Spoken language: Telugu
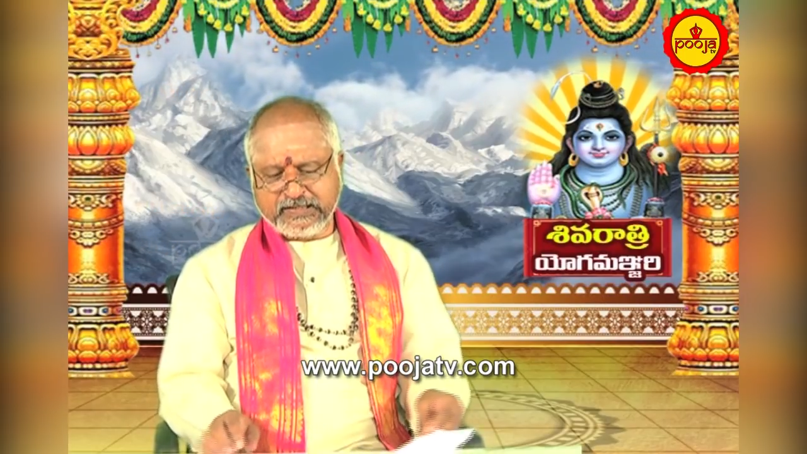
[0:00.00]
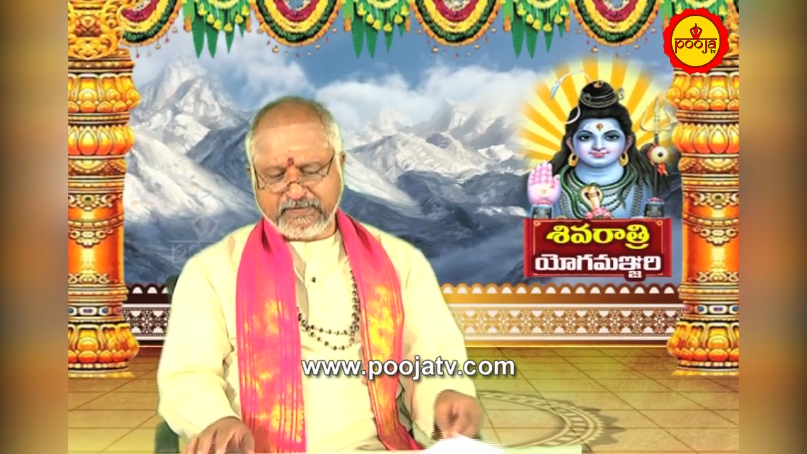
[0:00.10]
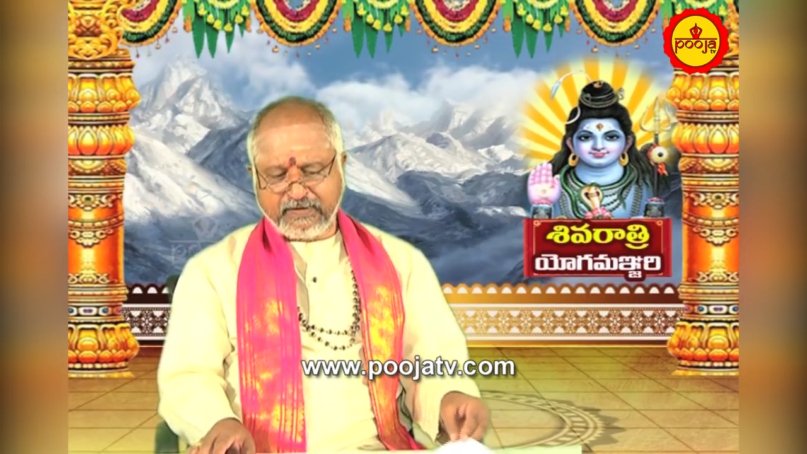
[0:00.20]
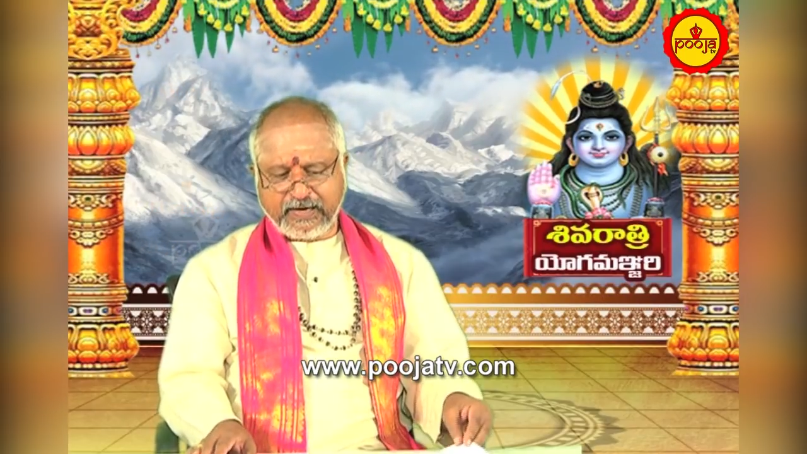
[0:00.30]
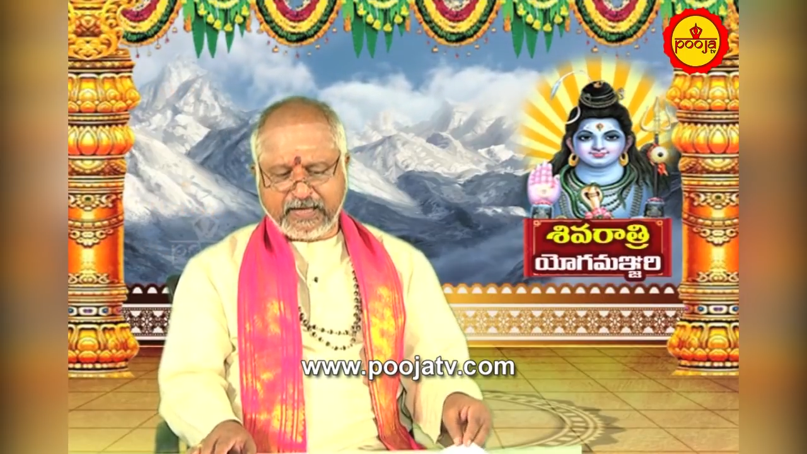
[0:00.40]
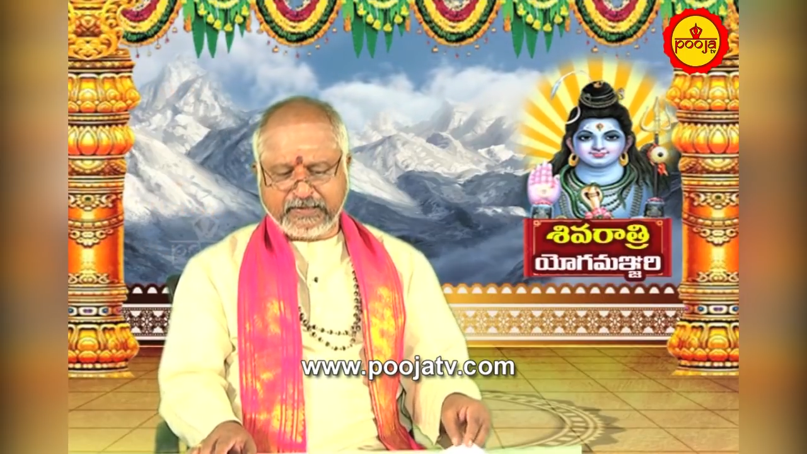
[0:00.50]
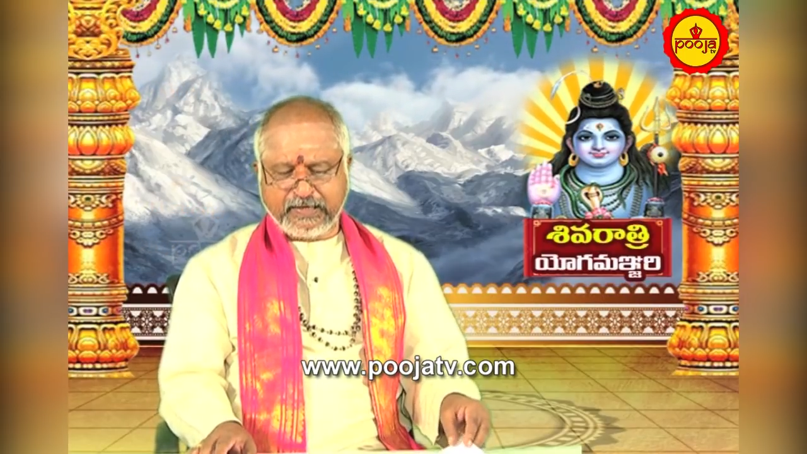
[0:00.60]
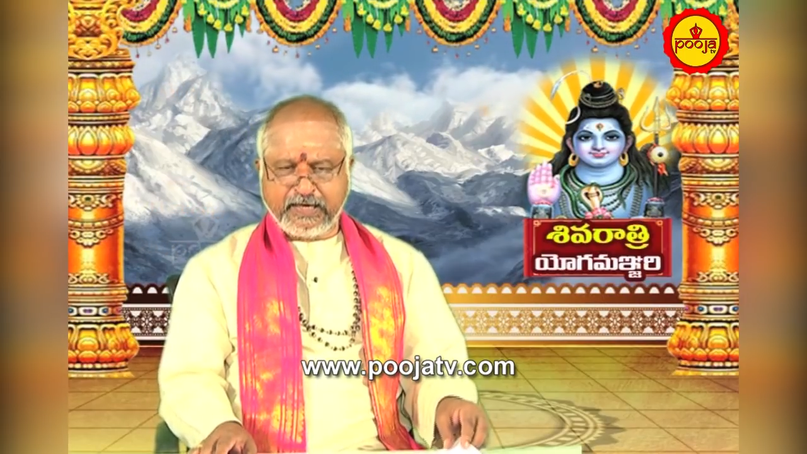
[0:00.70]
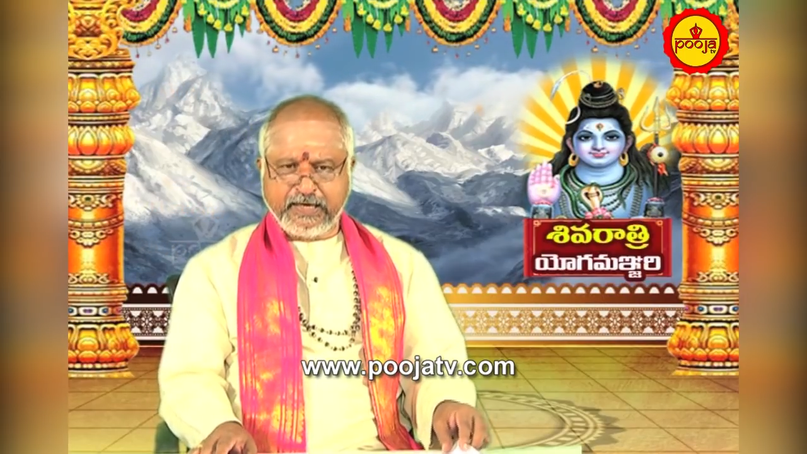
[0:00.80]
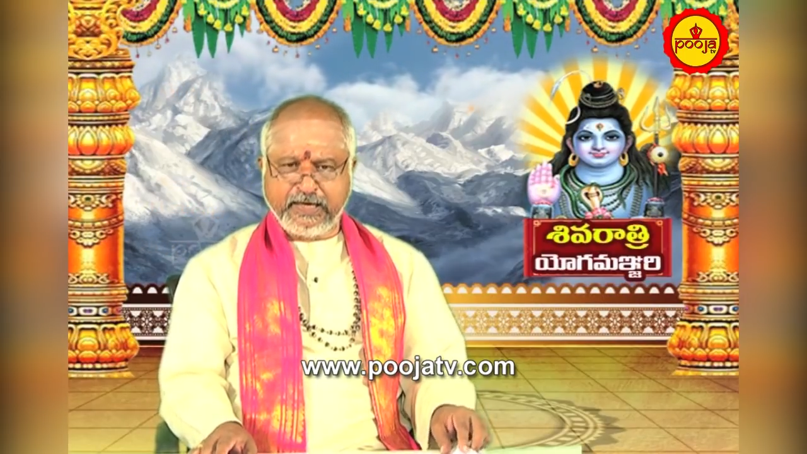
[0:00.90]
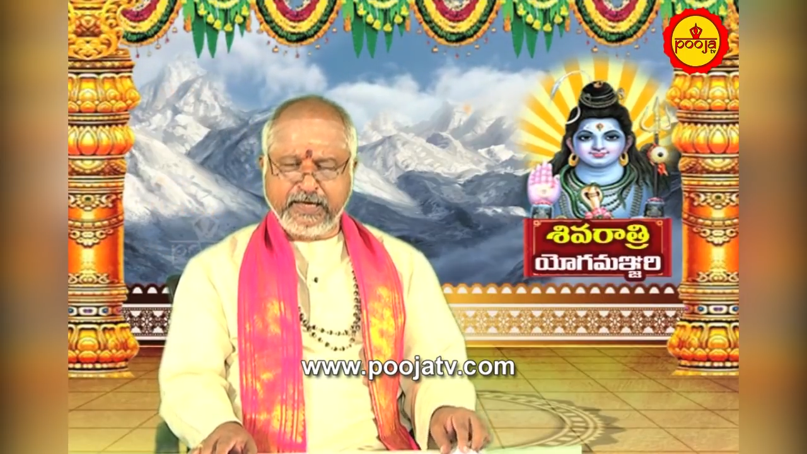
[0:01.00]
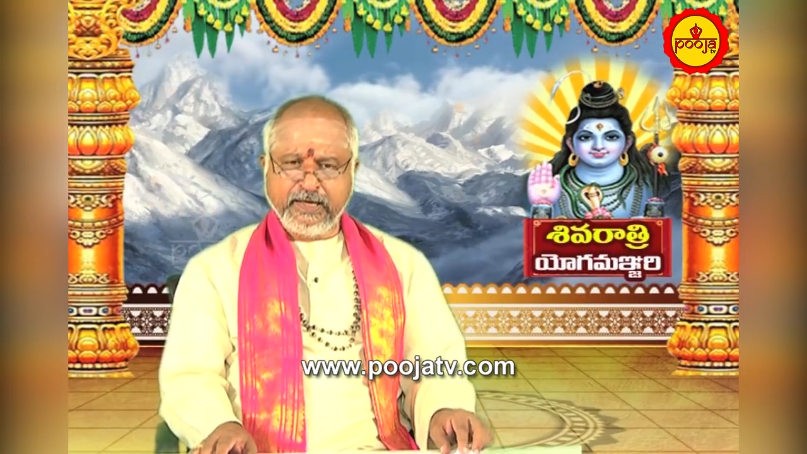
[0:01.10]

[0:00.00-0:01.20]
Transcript: శివరాత్రికి